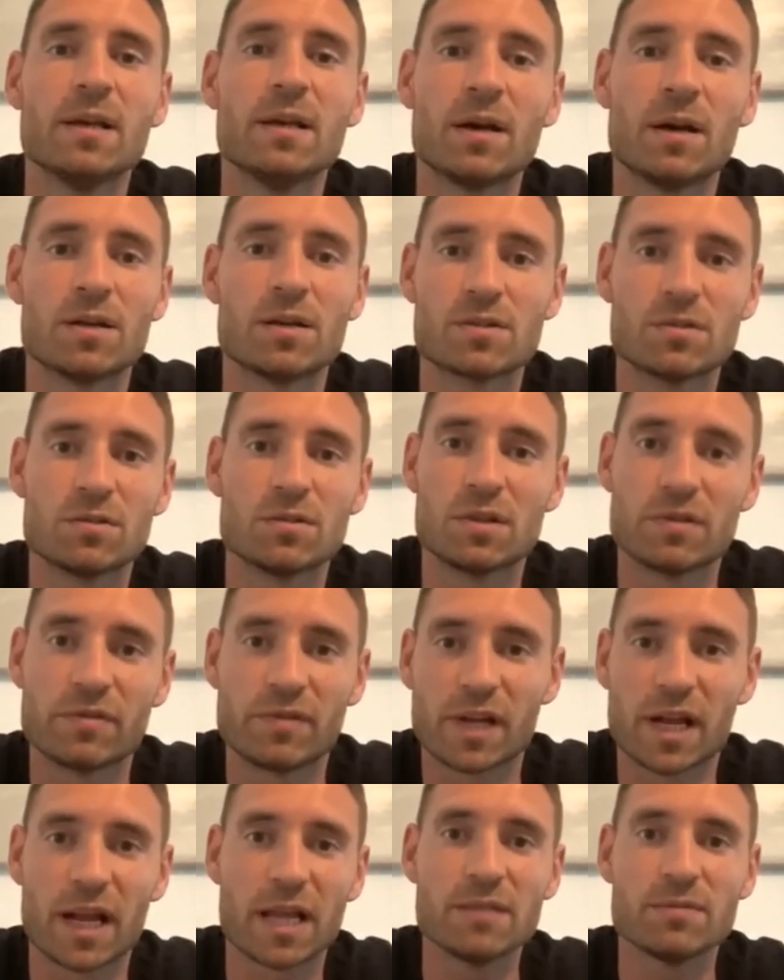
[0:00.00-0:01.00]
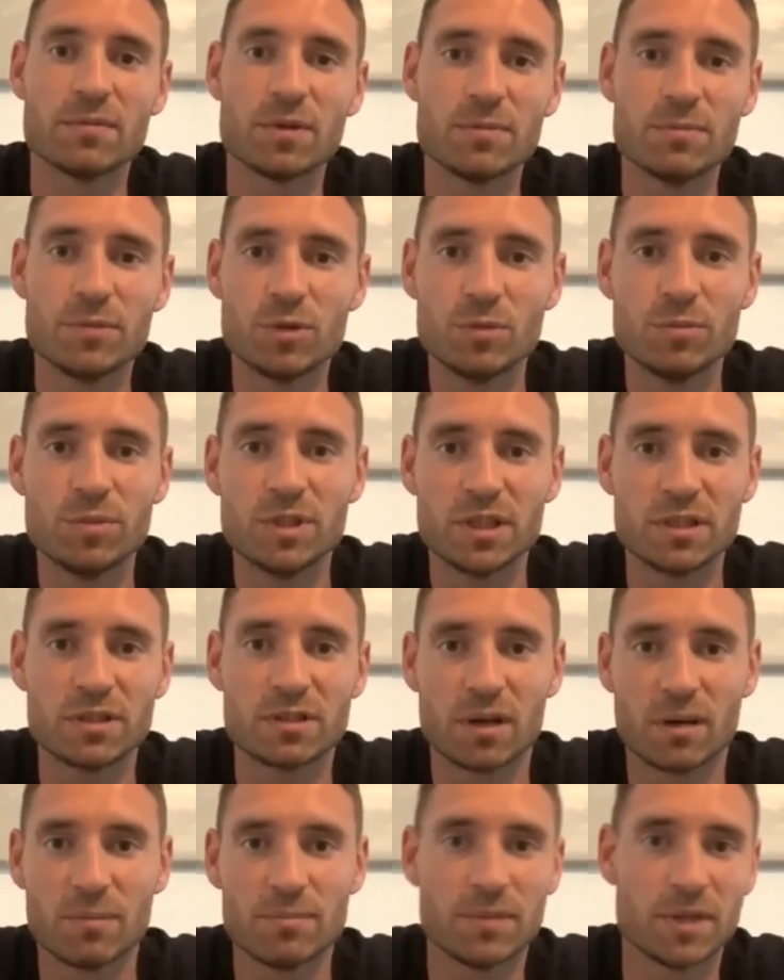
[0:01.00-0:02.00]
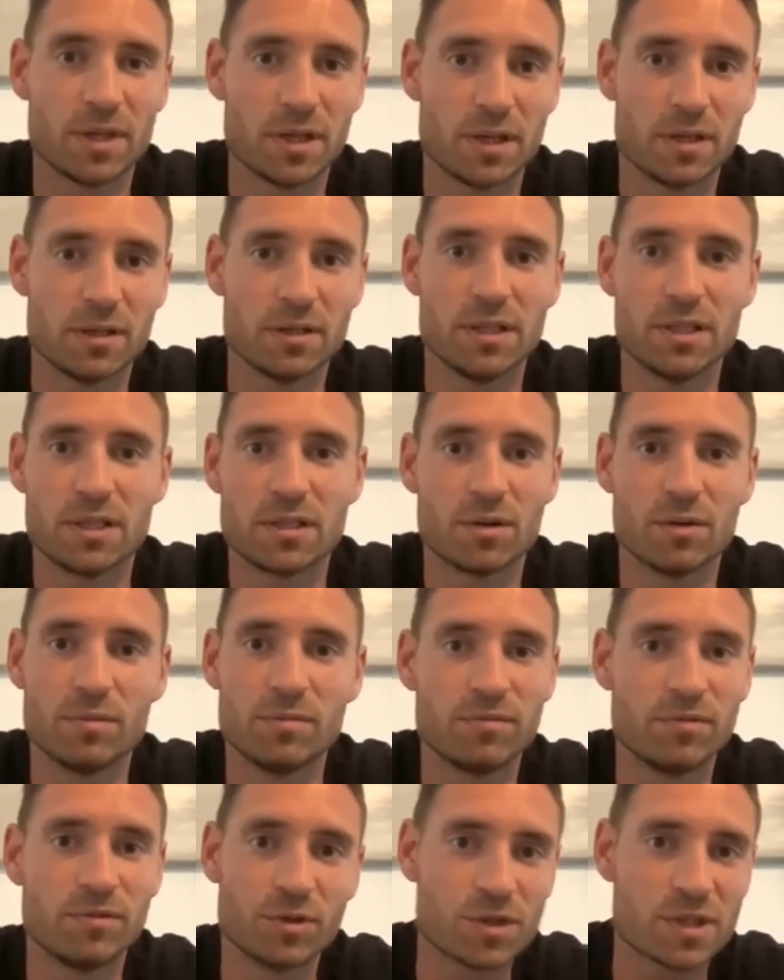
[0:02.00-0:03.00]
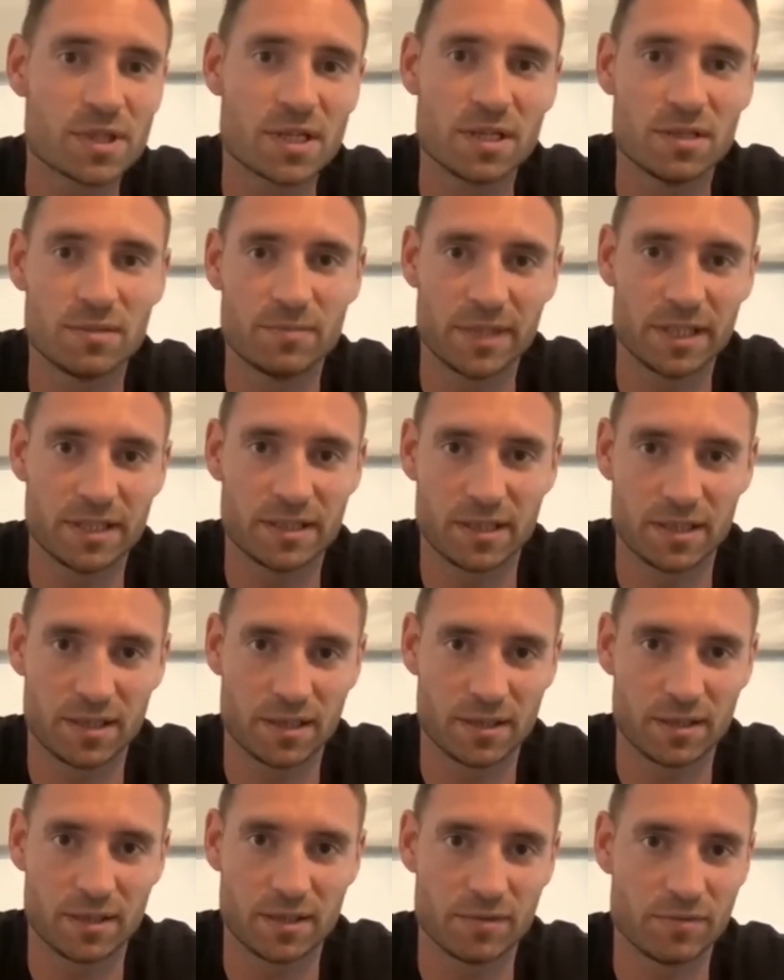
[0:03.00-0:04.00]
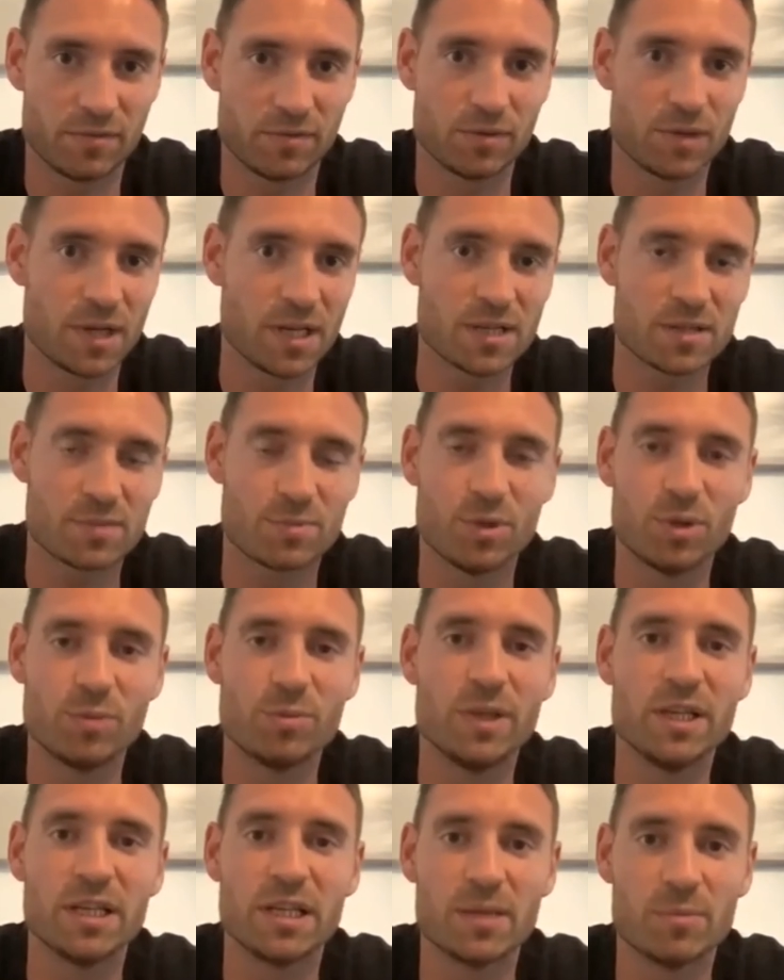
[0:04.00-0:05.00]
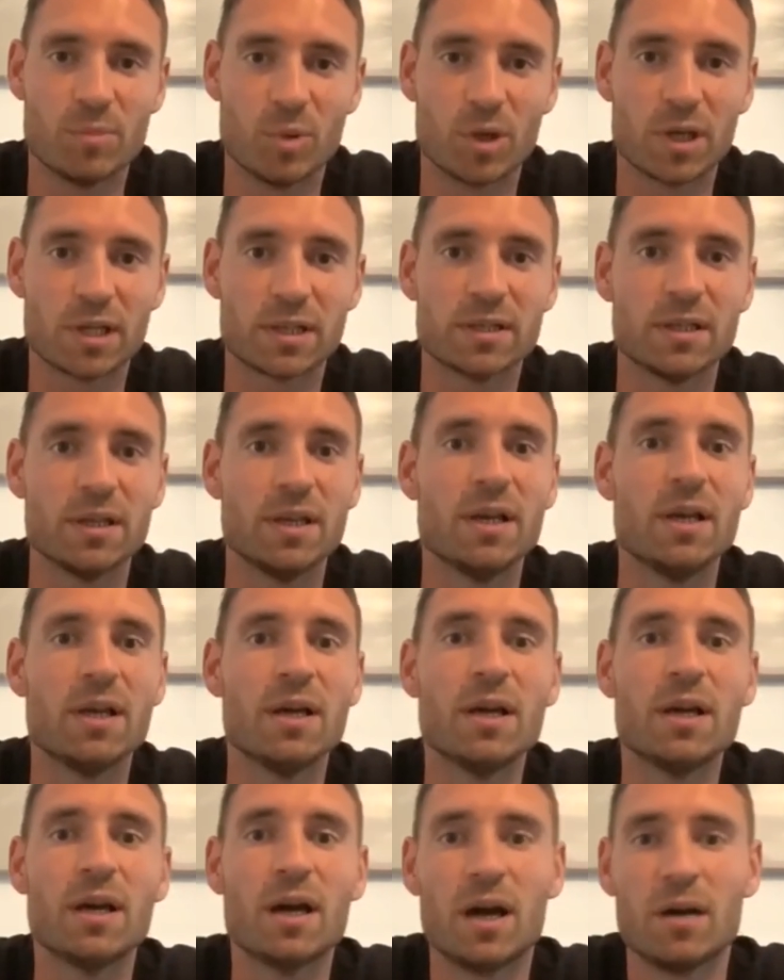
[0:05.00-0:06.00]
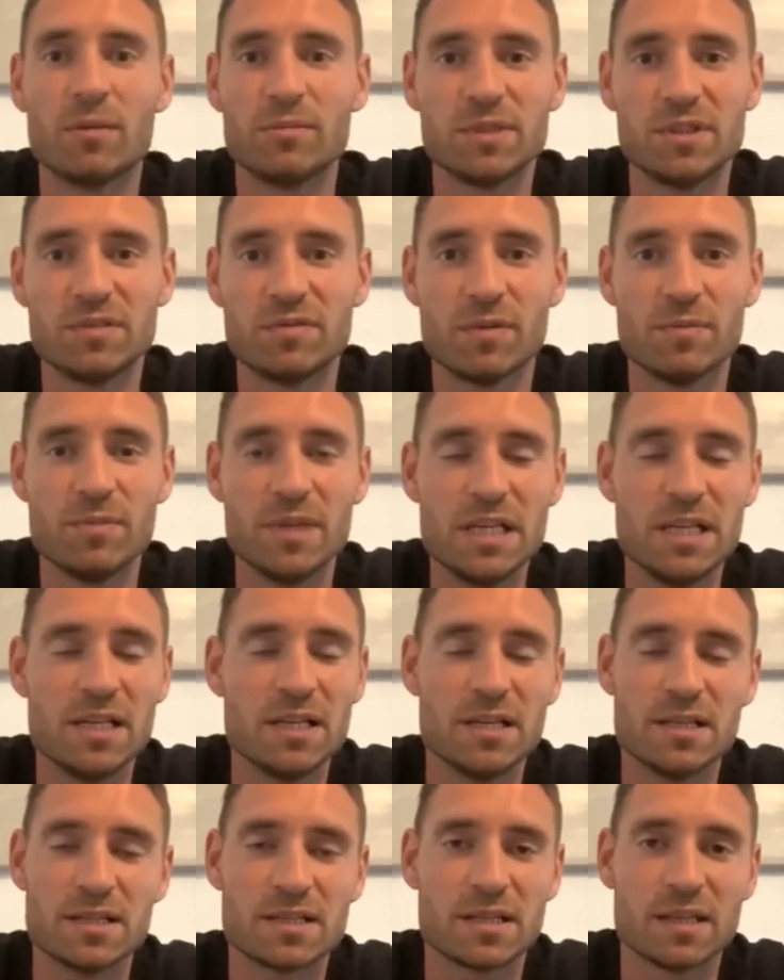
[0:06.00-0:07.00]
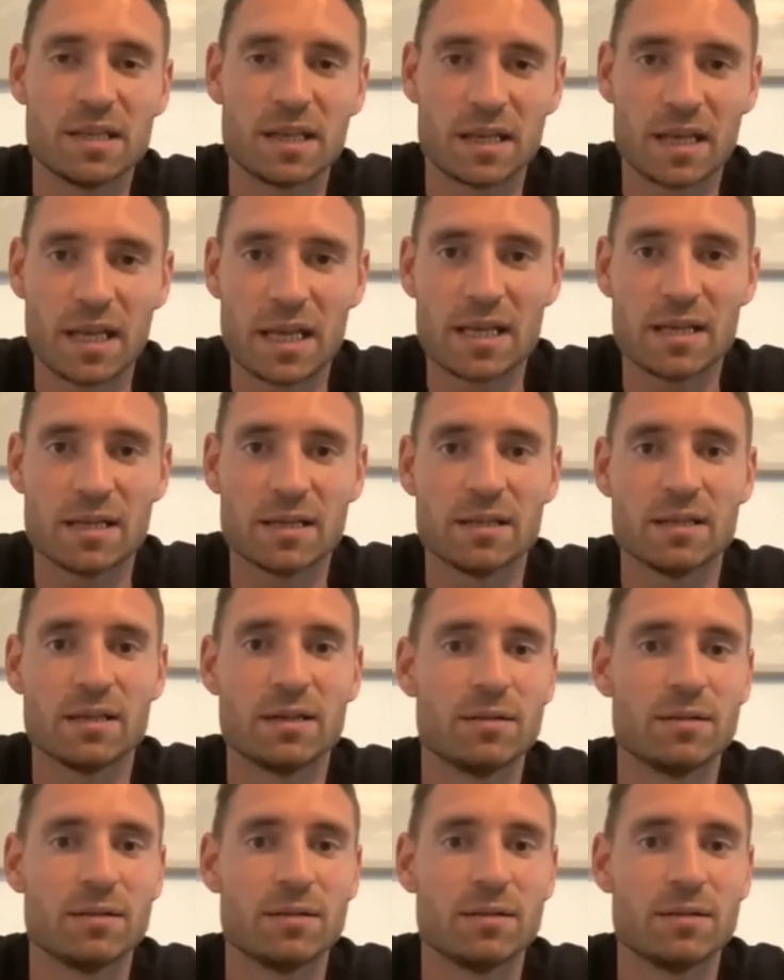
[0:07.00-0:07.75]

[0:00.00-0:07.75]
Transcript: Also der Verein wollte mich unbedingt haben. Äh, ich komme 50 Kilometer äh, von Regensburg, bin ich geboren. Ähm, die Familie ist in der Nähe.